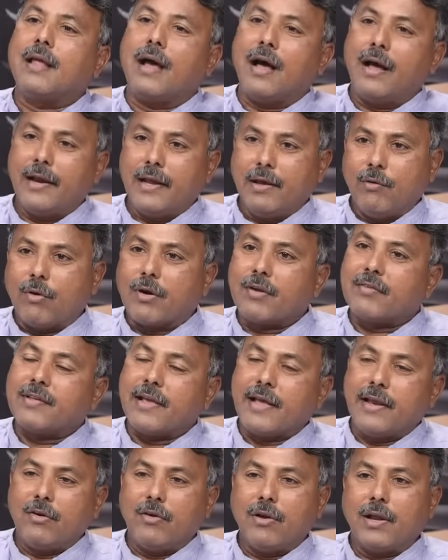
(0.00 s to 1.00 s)
తానే ఒక
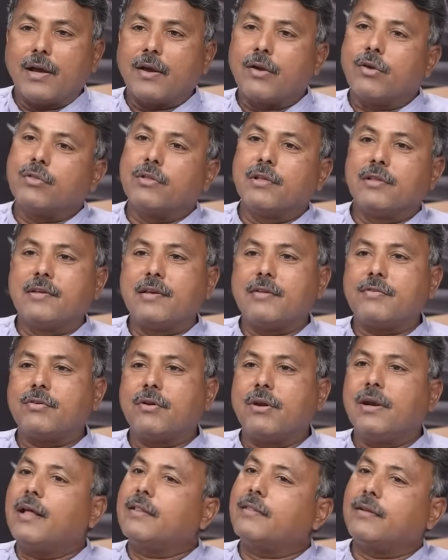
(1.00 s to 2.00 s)
సైన్యంలాగా యుద్ధం చేసిన
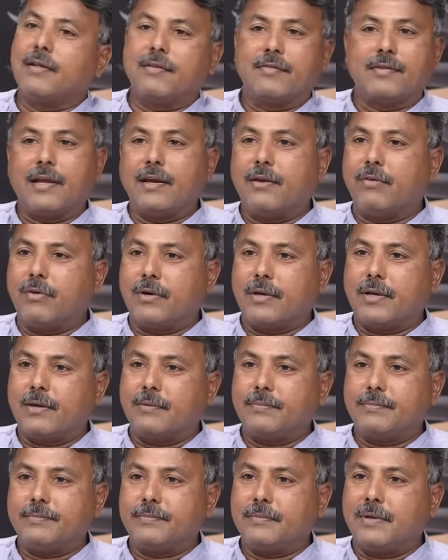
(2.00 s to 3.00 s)
వాళ్ళని అతడే సైన్యం
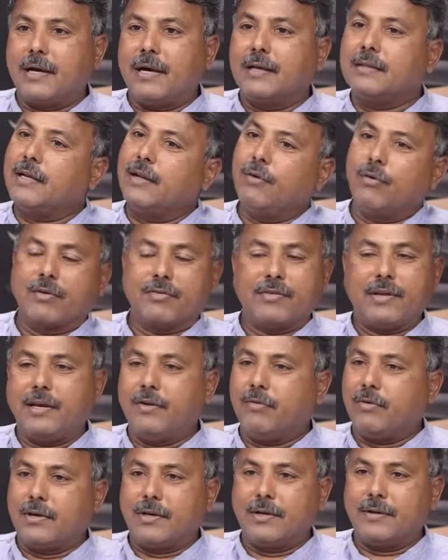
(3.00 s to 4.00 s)
అంటారు అతడే ఒక సైన్యం